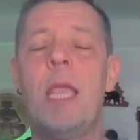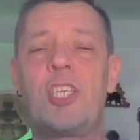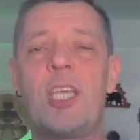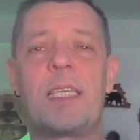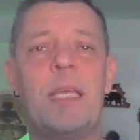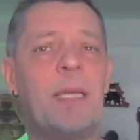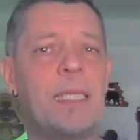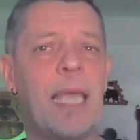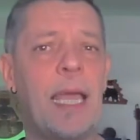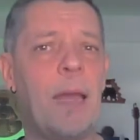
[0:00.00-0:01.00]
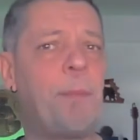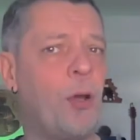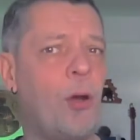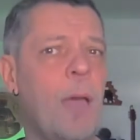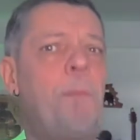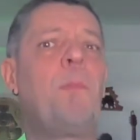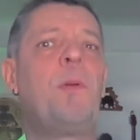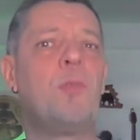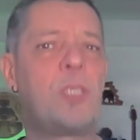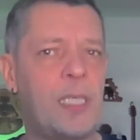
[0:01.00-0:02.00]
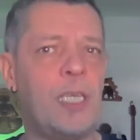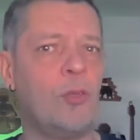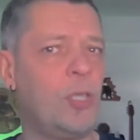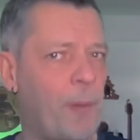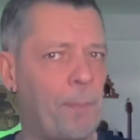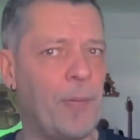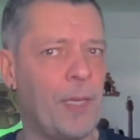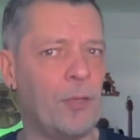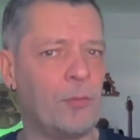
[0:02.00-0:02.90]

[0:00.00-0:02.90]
E Cesare Manzella però è proprio lo zio di Peppino.